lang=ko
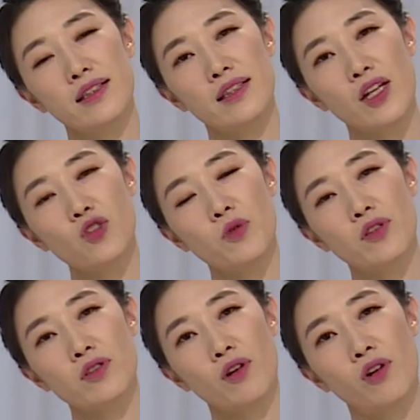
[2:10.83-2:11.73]

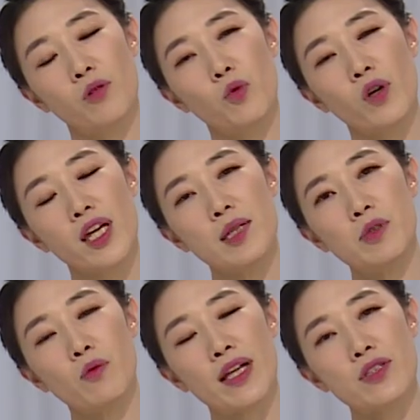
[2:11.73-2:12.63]
내쉬면서 목의
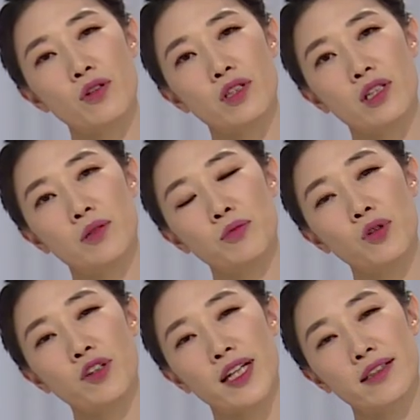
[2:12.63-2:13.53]
힘을 완전히
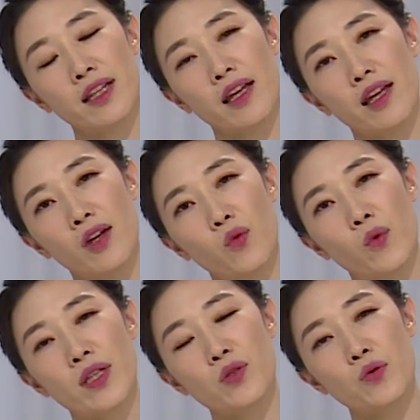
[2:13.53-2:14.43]
풀어낼 때
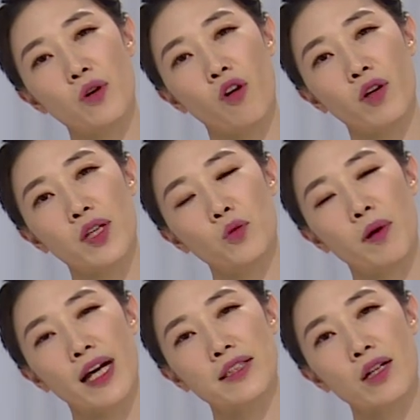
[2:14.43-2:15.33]
왼쪽 어깨도
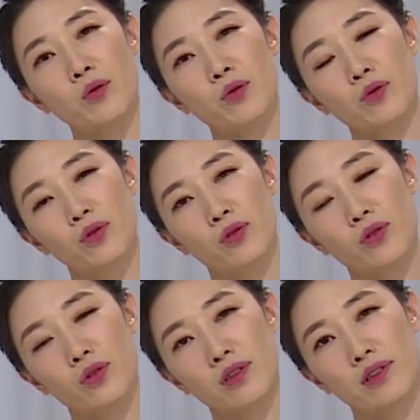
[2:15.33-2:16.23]
바닥으로 툭
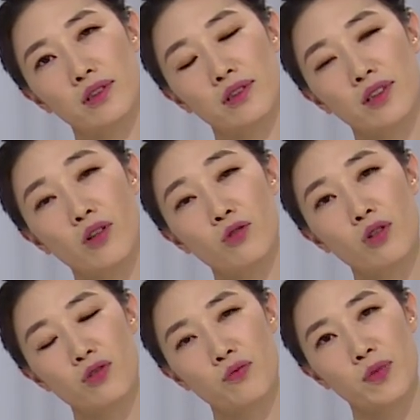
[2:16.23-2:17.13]

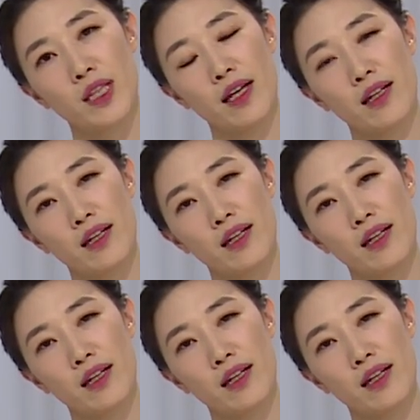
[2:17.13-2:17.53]
떨구어 줍니다.